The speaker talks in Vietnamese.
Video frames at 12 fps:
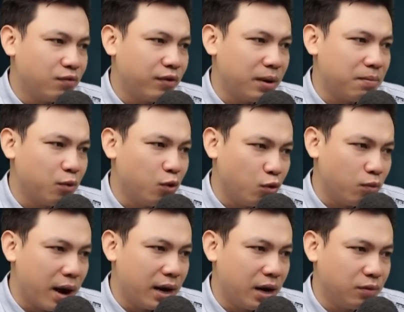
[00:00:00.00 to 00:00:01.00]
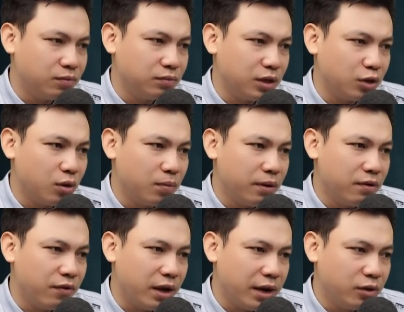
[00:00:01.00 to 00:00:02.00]
Mụ giở khăn ra xem, hốt
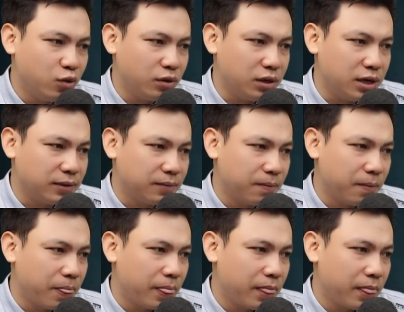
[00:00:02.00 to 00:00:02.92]
hoảng ném ngay xuống đất.